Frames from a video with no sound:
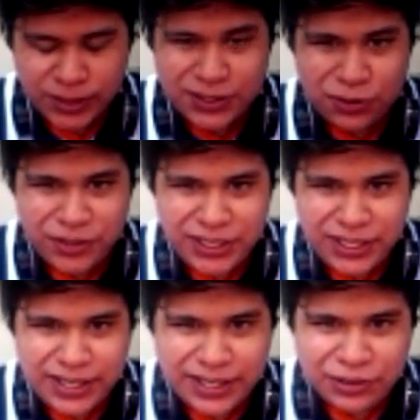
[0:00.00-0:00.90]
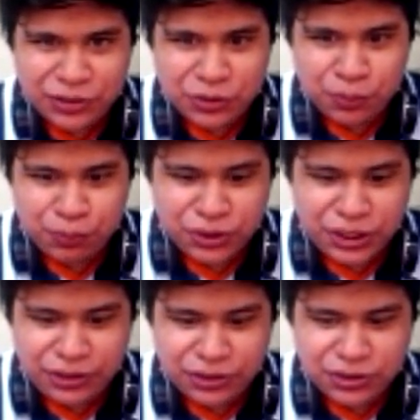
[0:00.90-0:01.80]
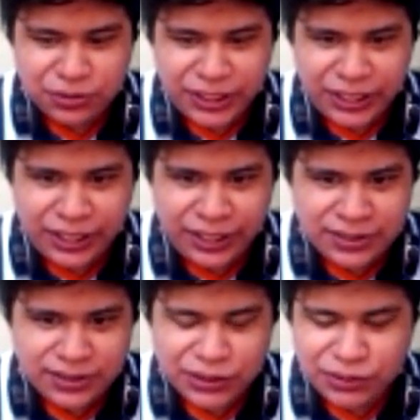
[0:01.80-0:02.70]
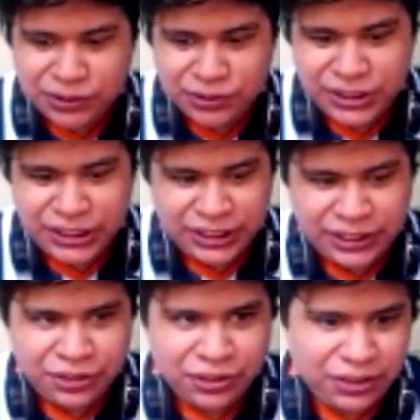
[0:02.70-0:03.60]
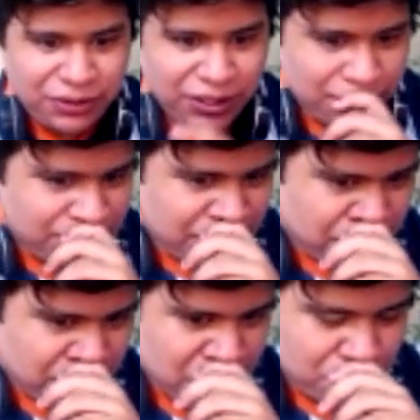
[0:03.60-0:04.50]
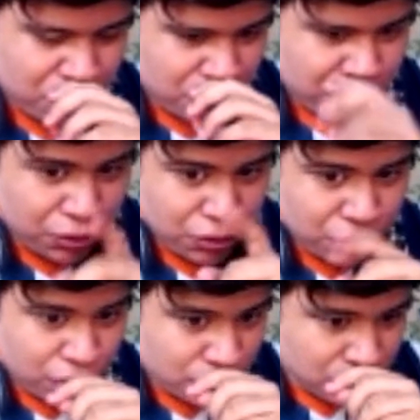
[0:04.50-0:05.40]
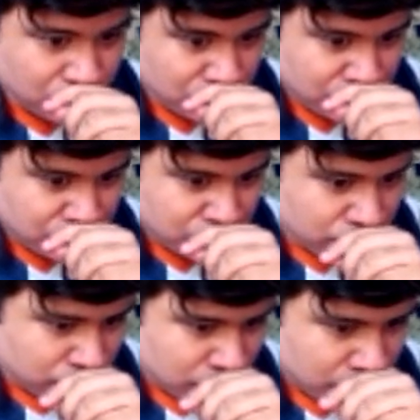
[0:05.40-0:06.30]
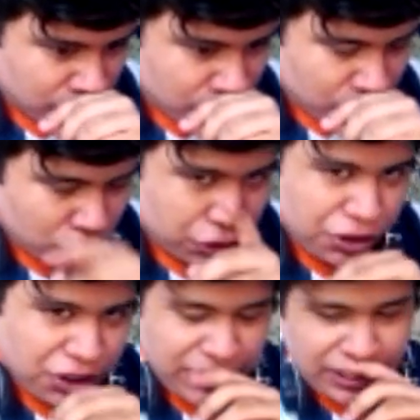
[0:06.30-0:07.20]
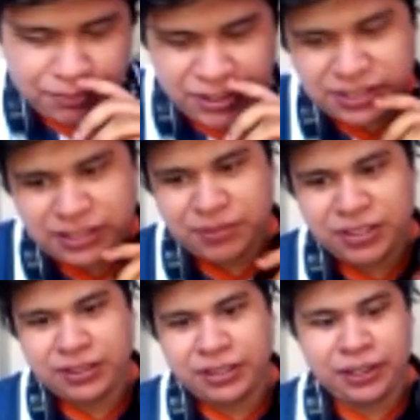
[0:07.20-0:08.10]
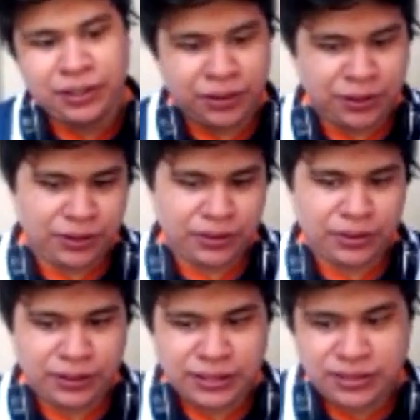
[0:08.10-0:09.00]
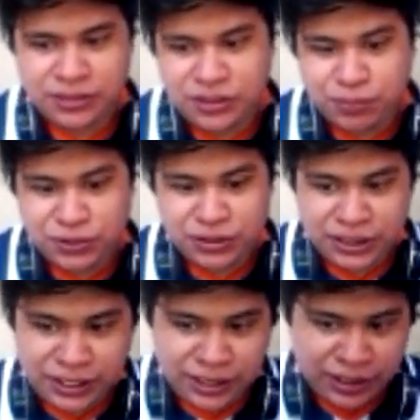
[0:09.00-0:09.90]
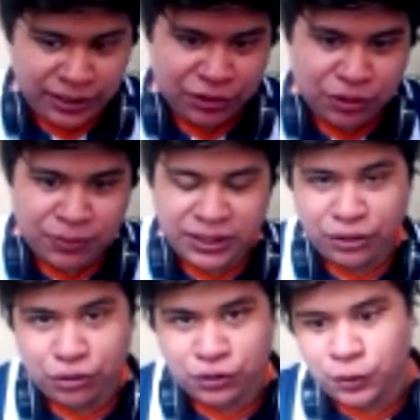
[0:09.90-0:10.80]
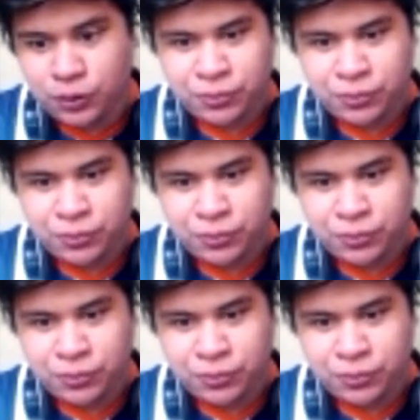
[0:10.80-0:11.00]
Estuve indagando un poquito sobre este juego y yo de verdad me, propongo un otro nivel básicamente de, este estos tipos de, de, comentados, ¿no?